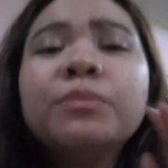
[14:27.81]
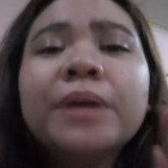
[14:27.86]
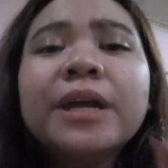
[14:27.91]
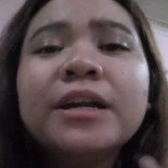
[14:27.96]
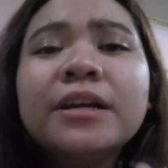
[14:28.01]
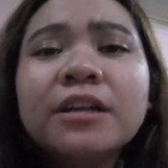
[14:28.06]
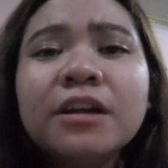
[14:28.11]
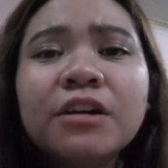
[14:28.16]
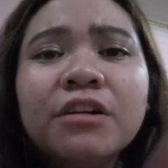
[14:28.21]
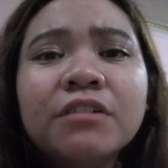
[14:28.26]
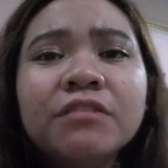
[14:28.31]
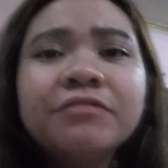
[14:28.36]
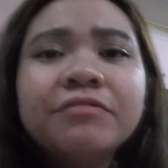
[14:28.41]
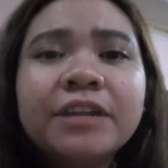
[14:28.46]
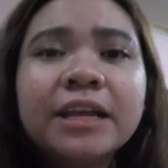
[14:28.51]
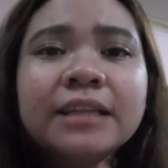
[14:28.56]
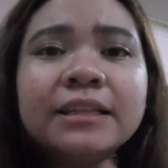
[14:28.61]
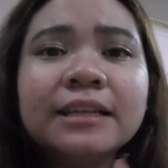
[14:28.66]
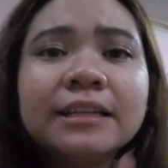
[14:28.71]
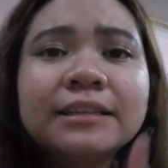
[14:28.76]
meron akong
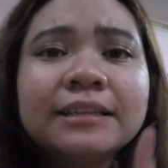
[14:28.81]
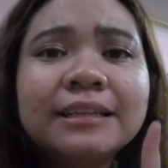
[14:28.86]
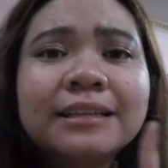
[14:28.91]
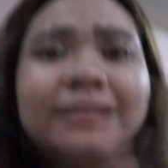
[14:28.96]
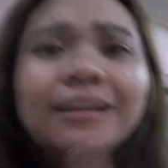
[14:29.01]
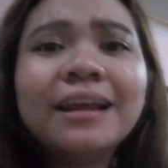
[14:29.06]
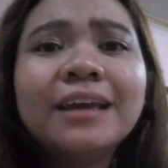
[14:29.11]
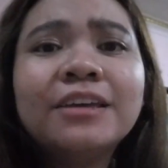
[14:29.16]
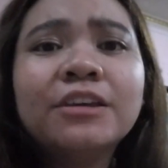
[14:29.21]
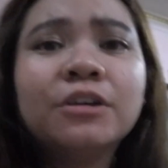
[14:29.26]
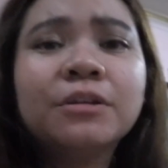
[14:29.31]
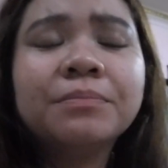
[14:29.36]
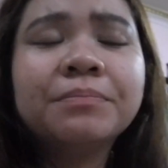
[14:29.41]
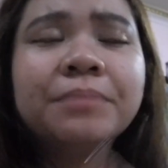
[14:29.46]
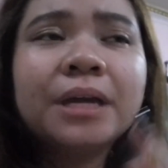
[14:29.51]
friend na tinry yun,